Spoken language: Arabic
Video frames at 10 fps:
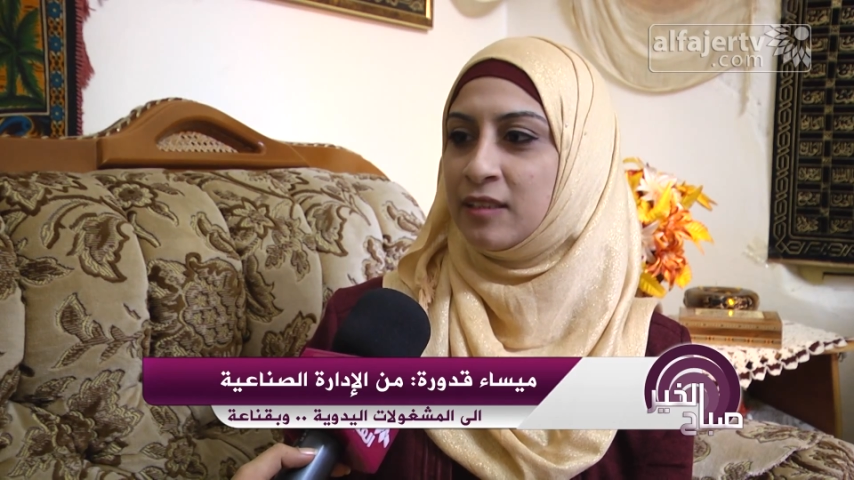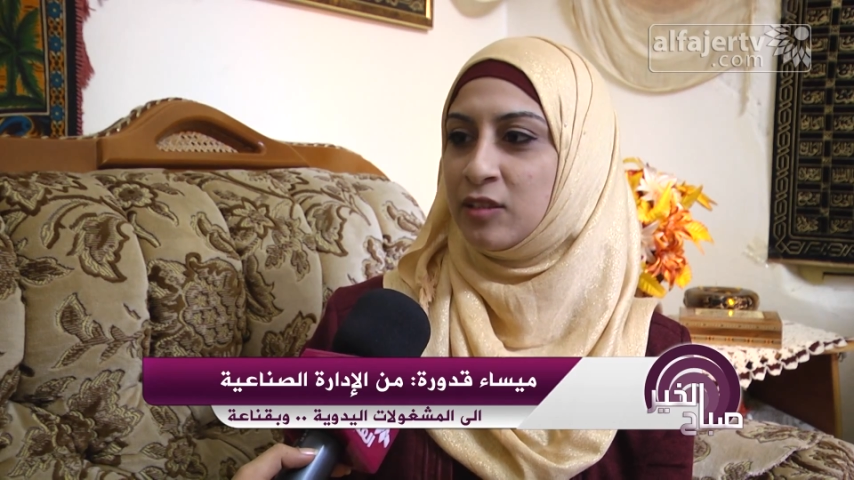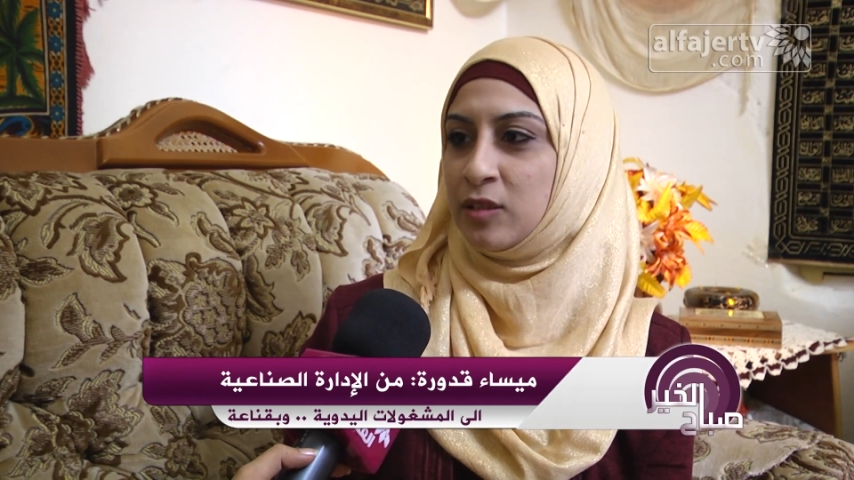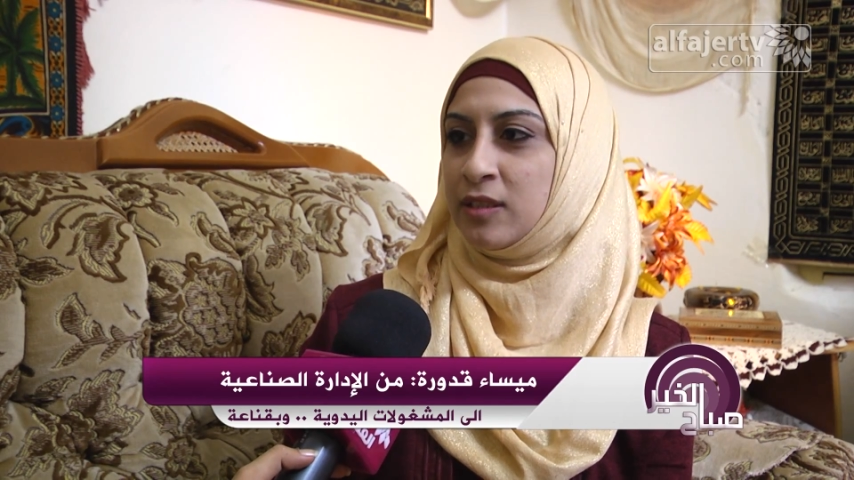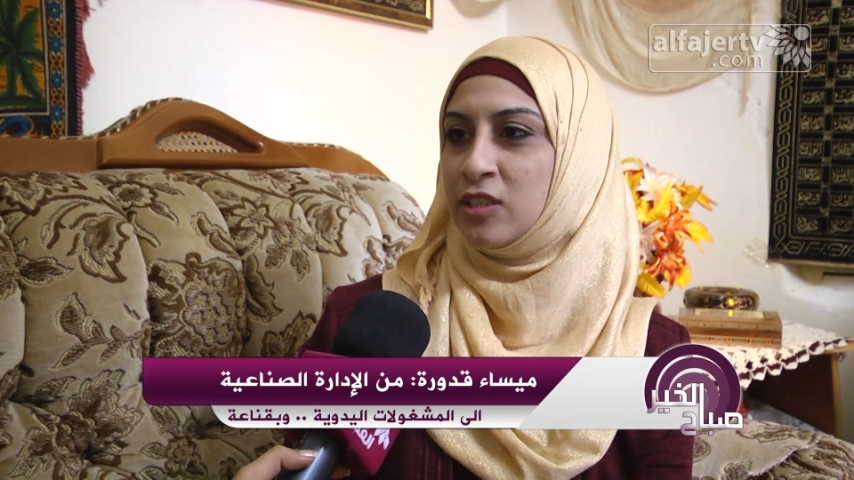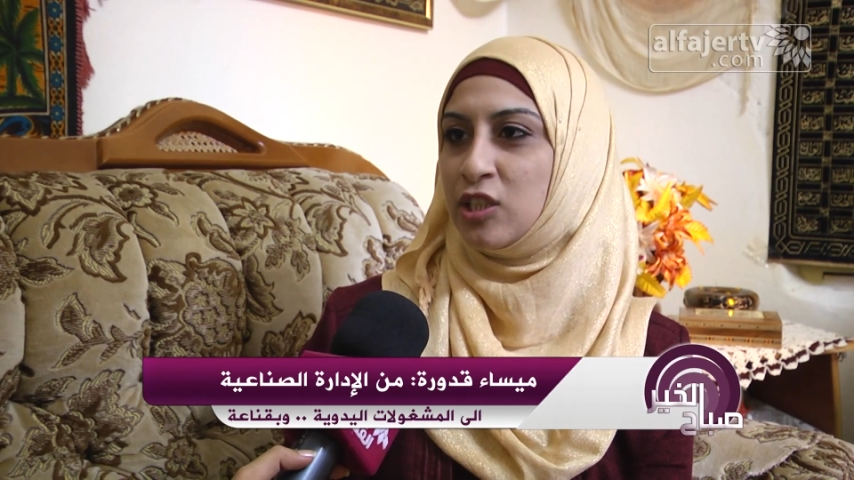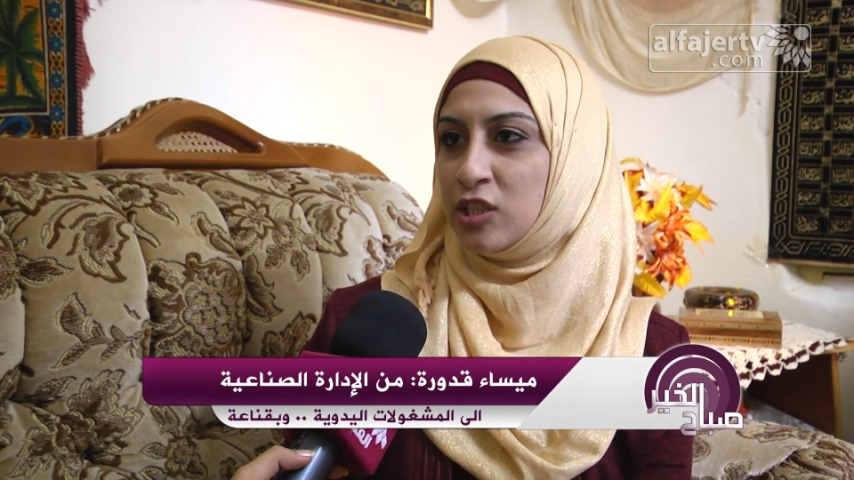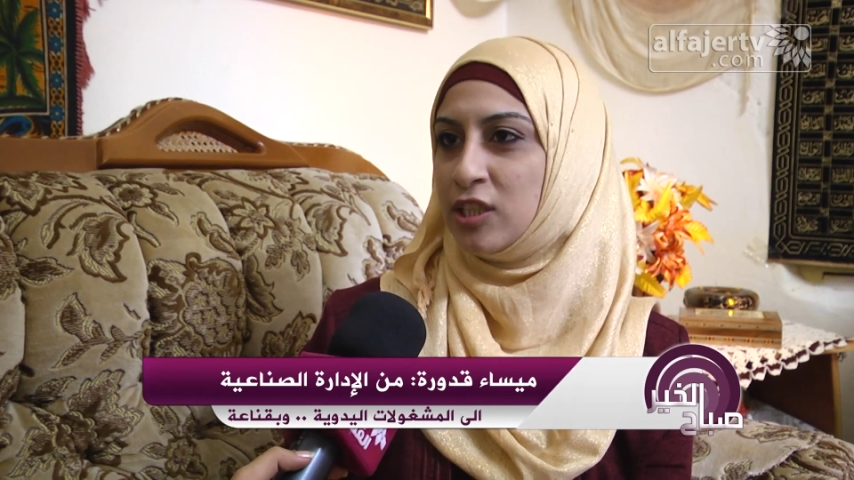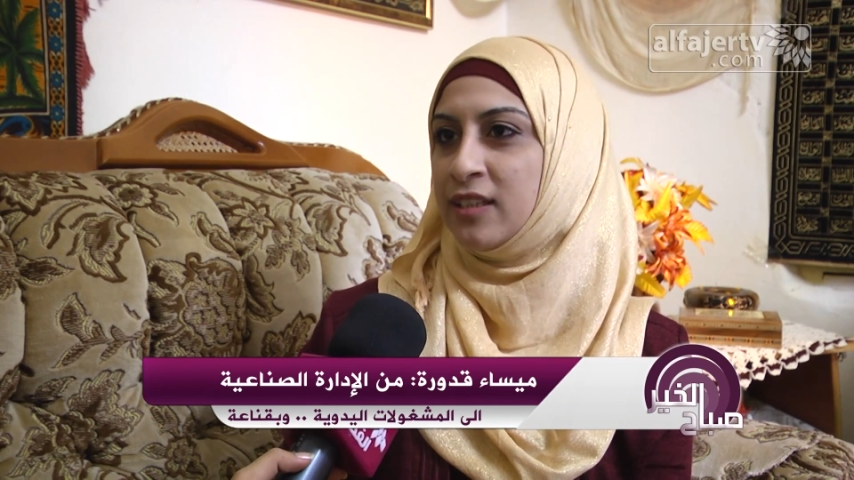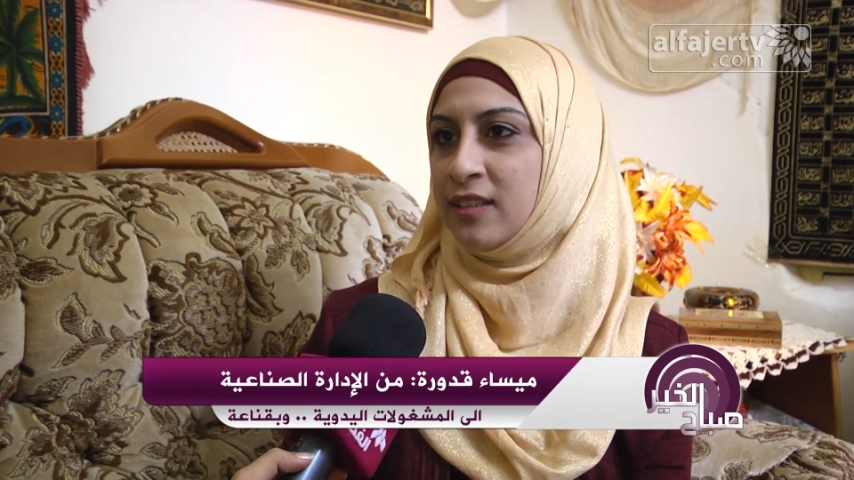اللي
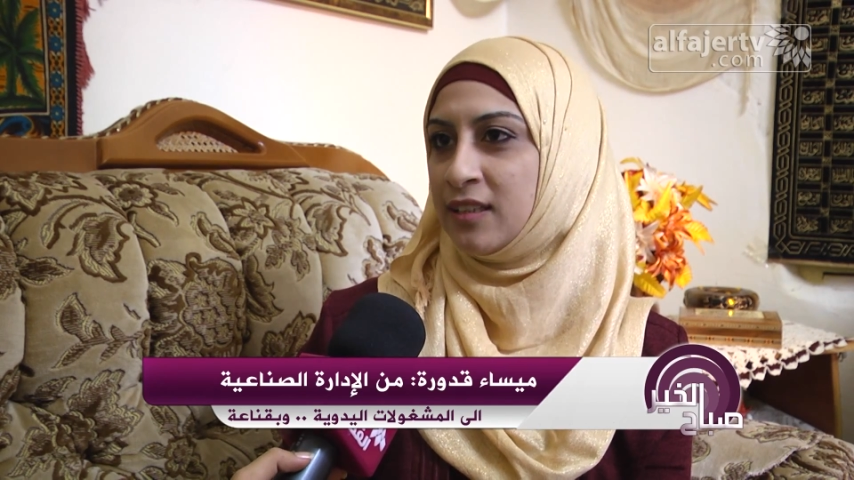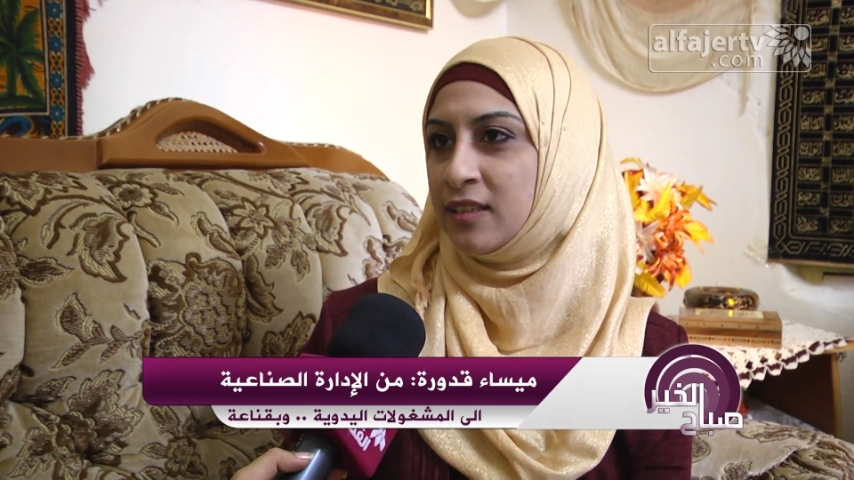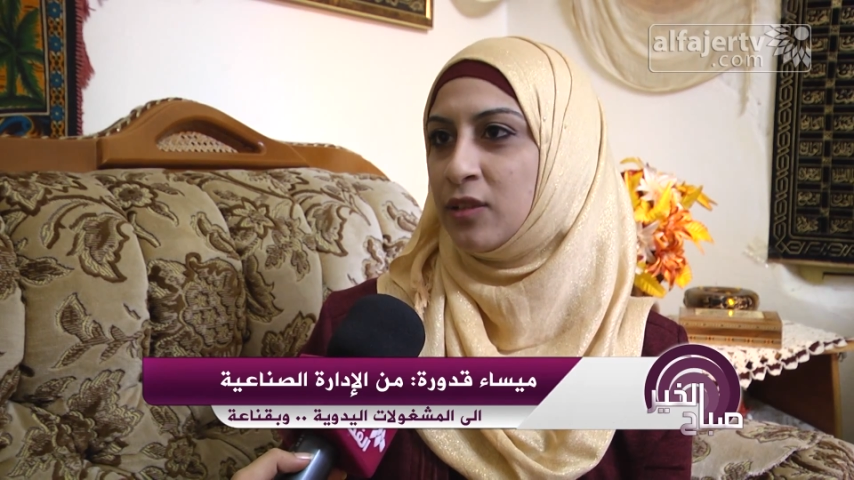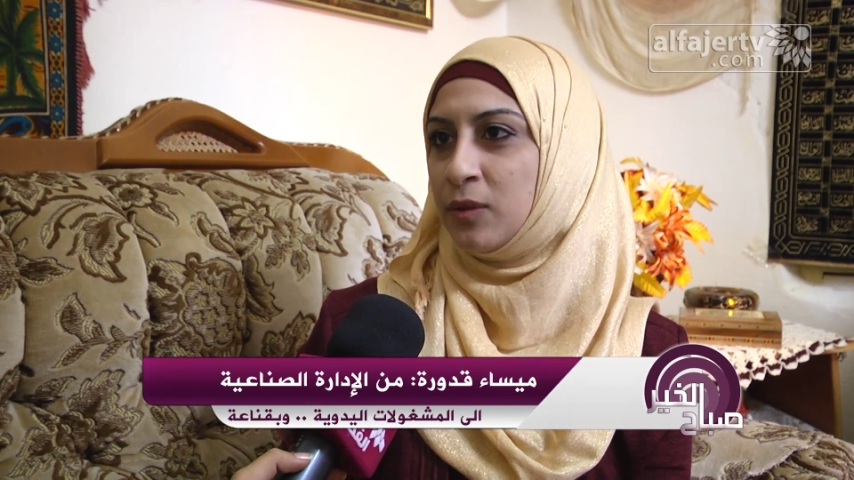شجعني أكثر